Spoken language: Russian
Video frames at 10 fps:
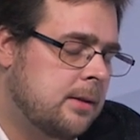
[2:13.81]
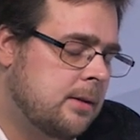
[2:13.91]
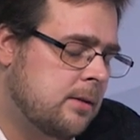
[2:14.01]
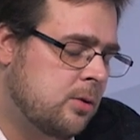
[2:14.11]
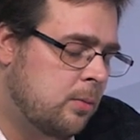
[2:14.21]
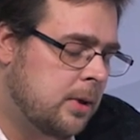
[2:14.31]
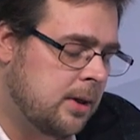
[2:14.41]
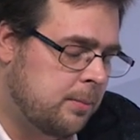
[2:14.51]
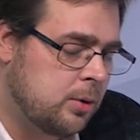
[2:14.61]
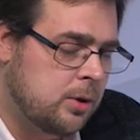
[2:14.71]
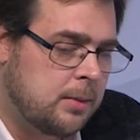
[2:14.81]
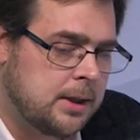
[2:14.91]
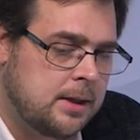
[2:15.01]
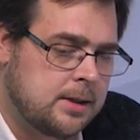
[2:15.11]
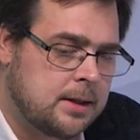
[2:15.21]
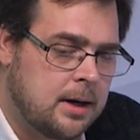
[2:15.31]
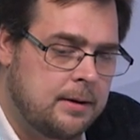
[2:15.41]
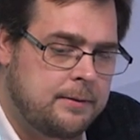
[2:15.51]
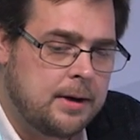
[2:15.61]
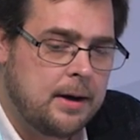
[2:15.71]
э, собранных путем анализа
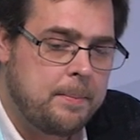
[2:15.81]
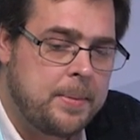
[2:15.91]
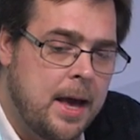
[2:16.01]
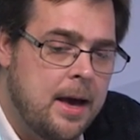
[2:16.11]
трафика.